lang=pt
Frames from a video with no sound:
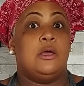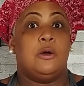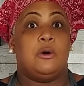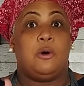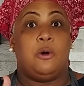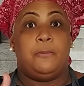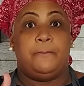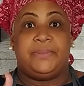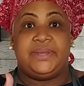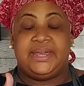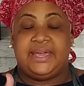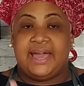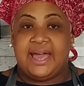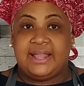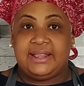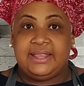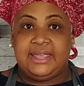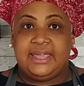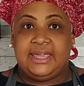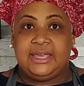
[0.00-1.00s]
com
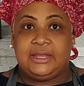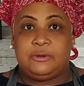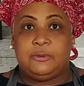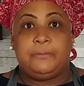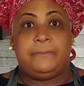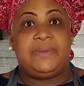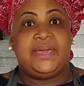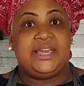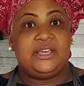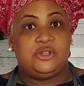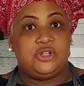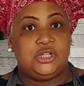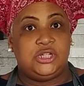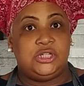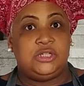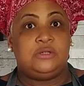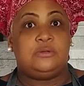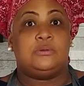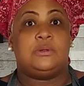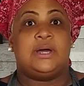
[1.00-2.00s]
brigadeiro,
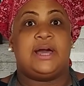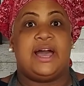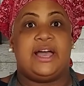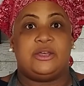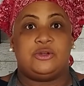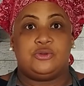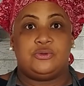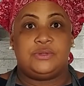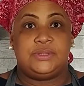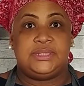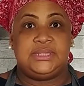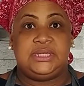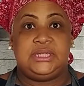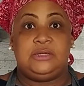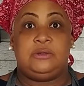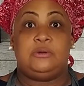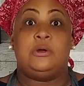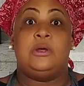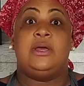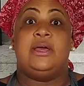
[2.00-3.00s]
beijinho,
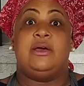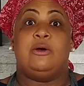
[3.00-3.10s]
cajuzinho,